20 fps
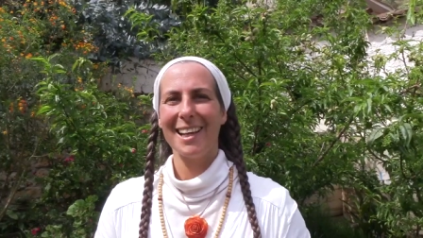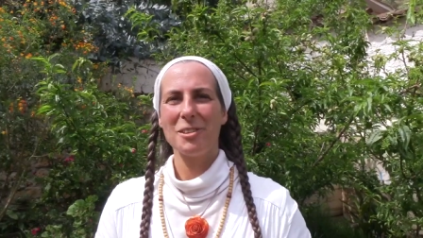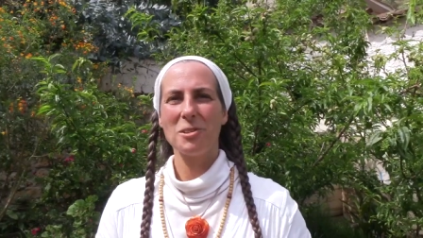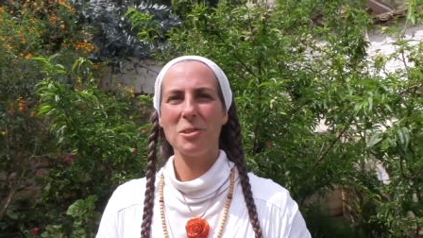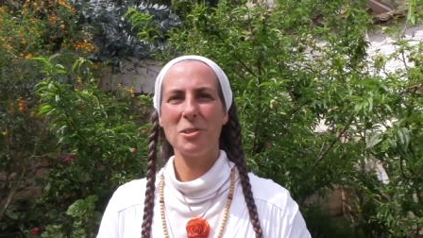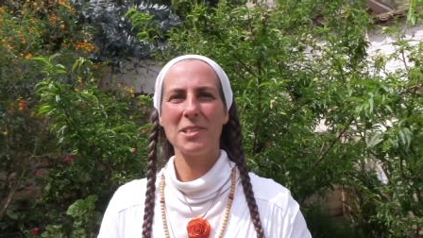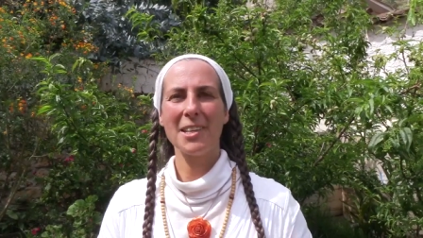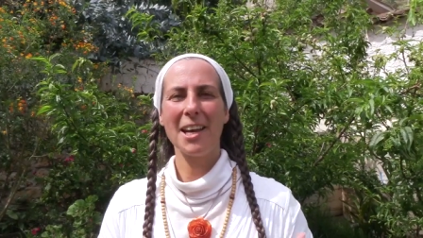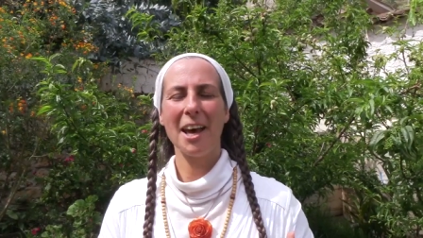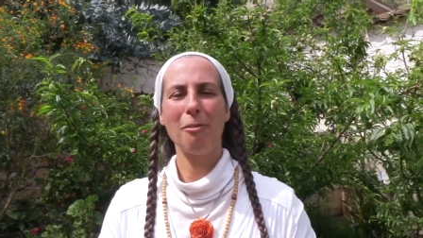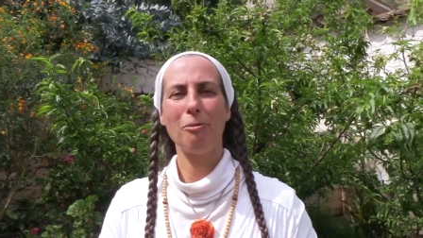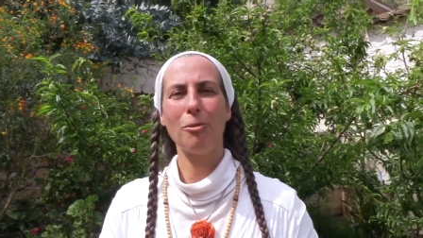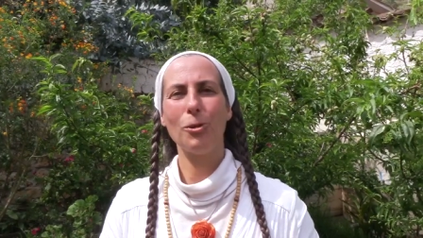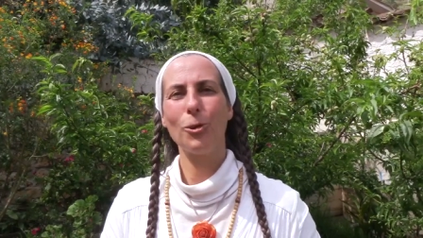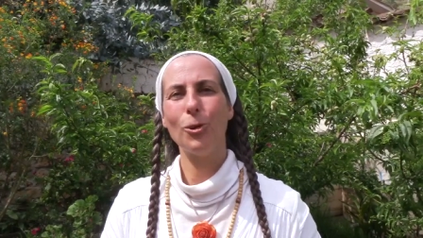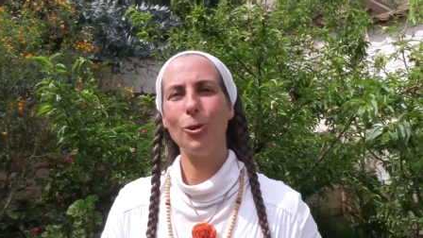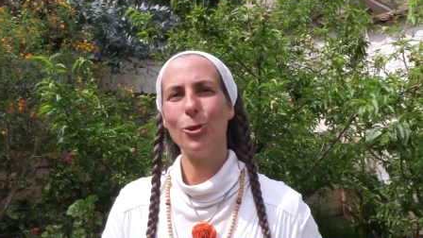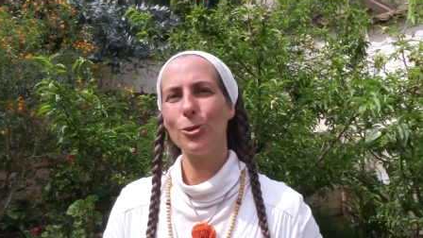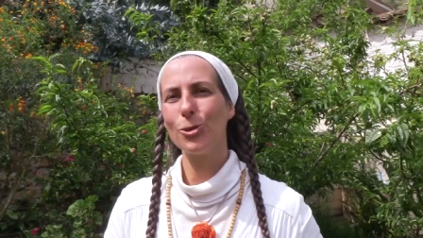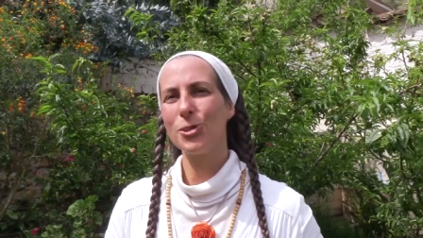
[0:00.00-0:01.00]
Ce cerveau
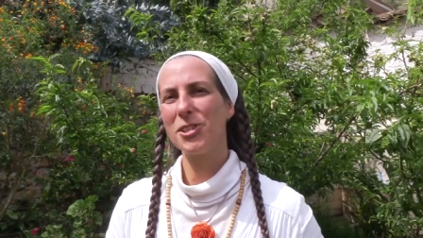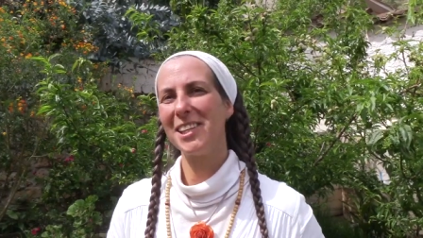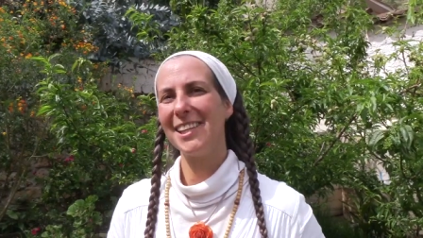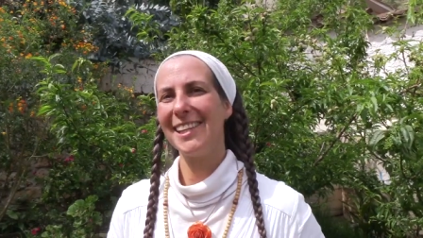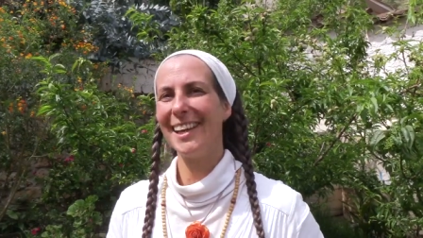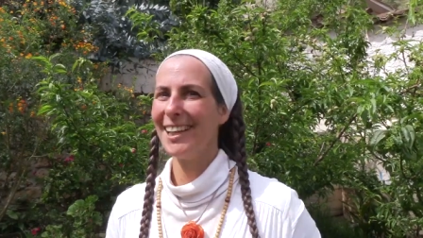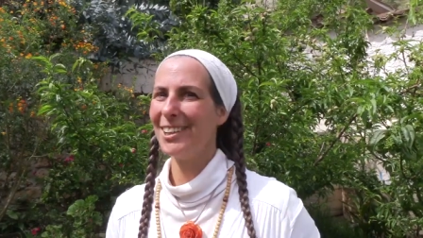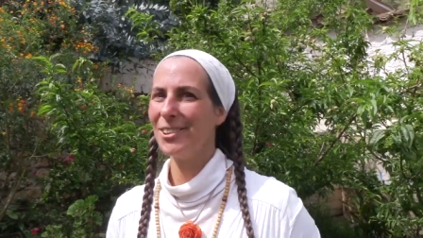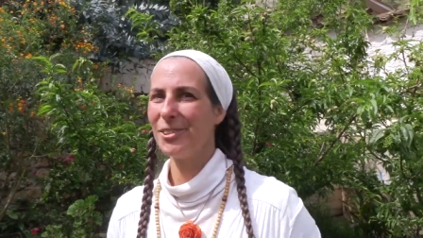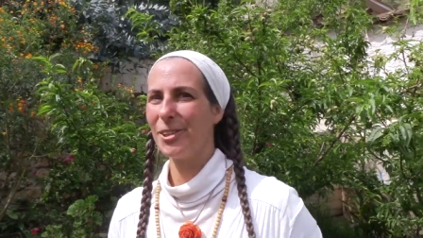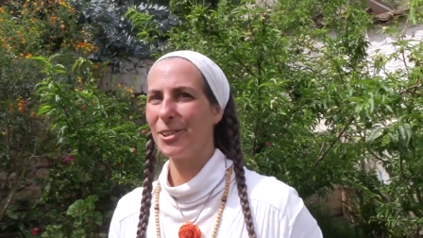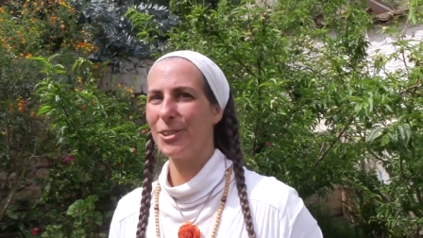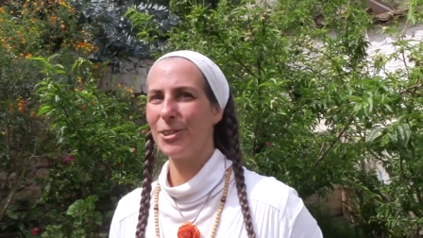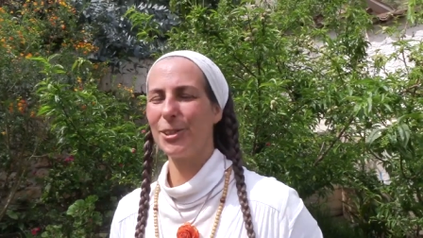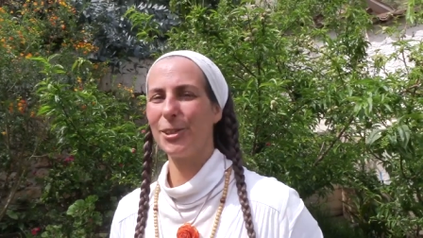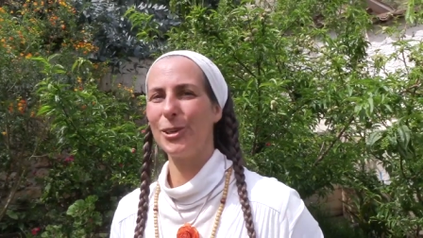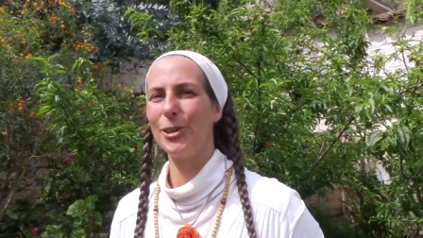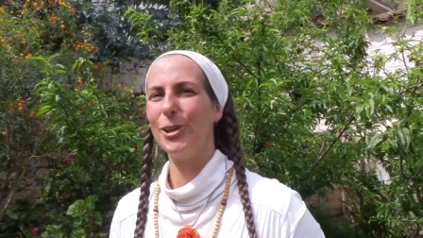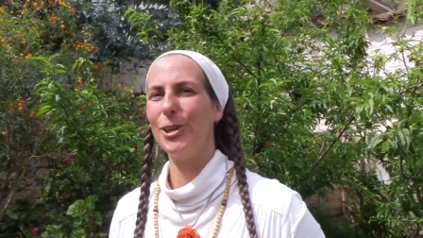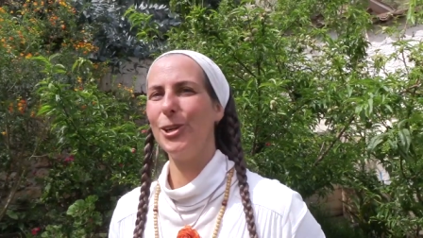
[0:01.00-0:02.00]
gauche qui est
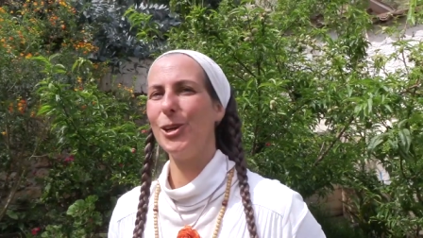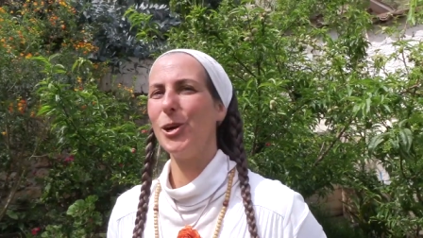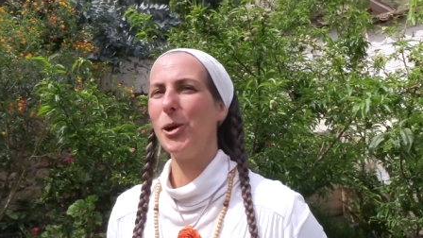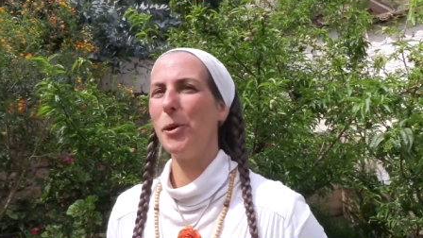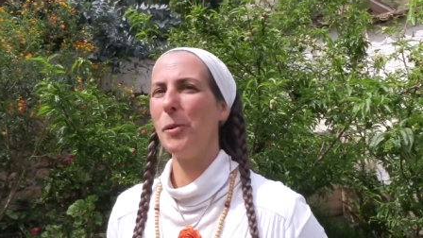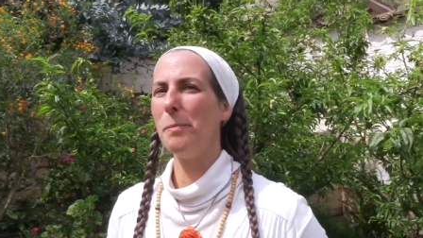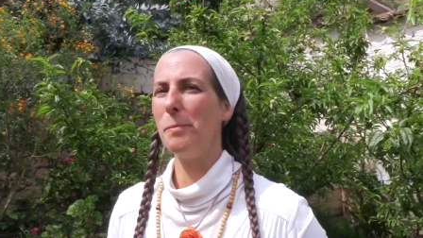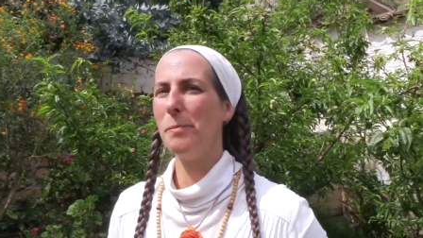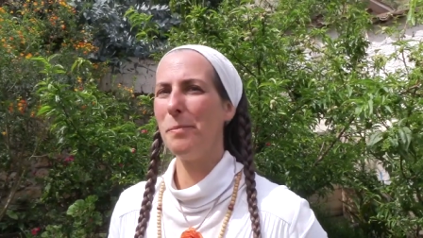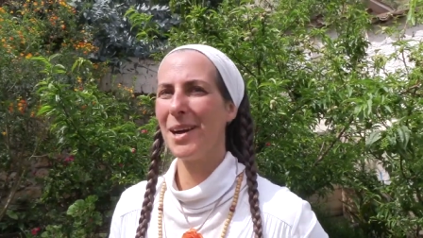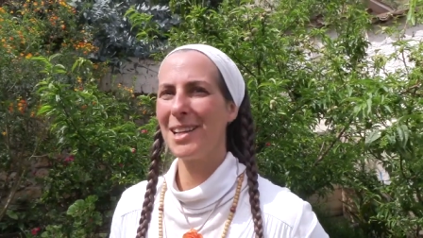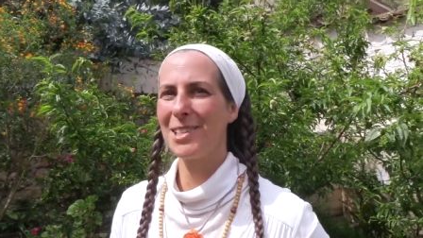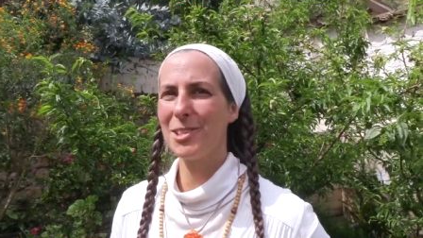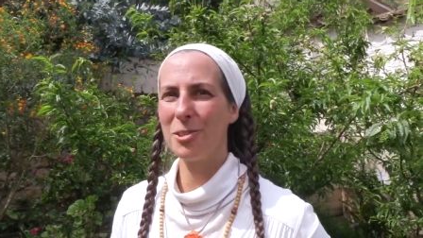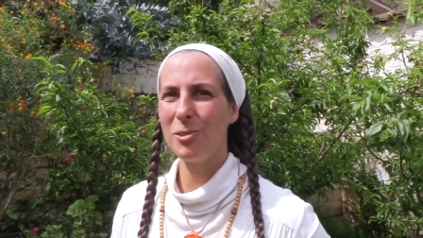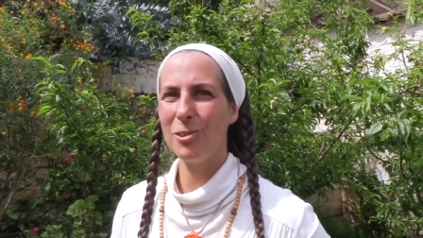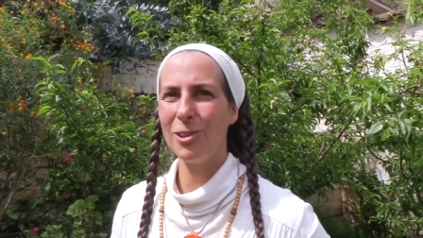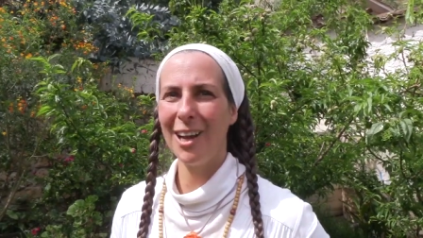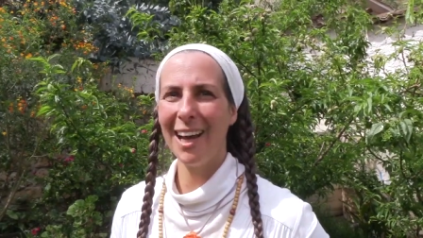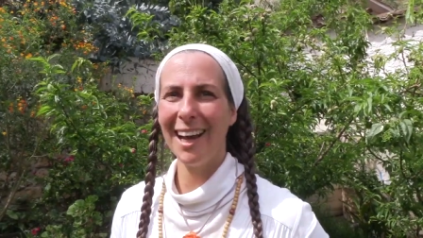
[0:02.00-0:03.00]
notre
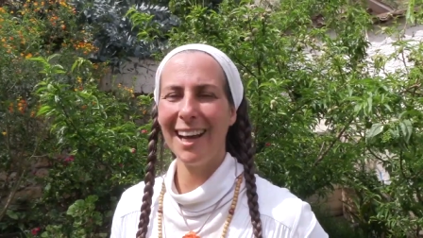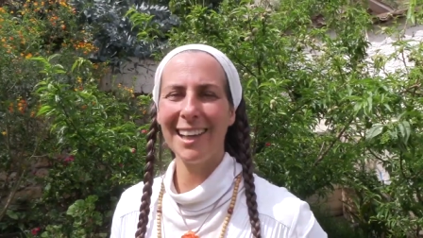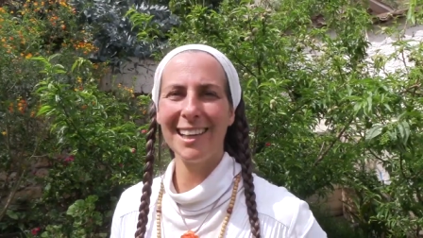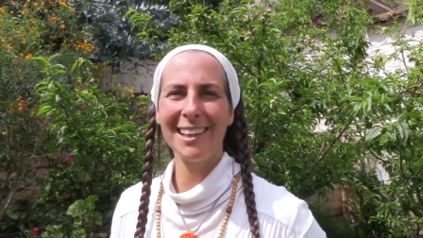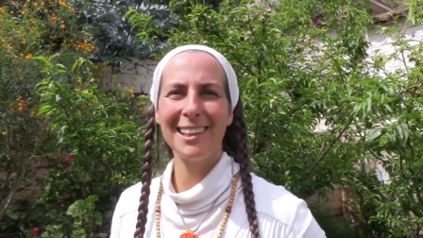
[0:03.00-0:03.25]
masculin,